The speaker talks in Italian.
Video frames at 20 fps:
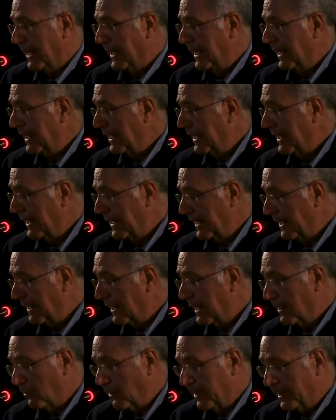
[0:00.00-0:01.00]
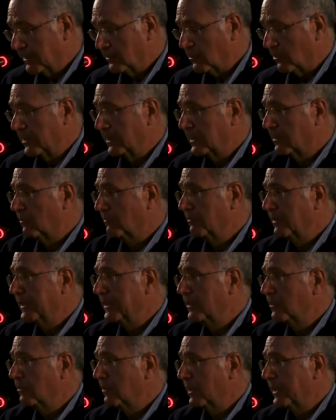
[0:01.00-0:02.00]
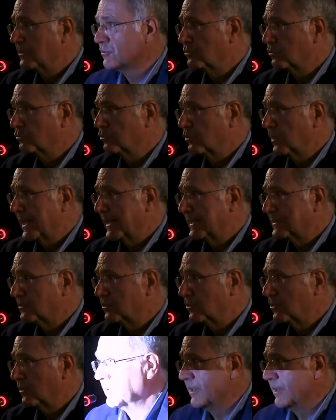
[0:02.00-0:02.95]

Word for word: E, allora, il, il, convegno è strutturato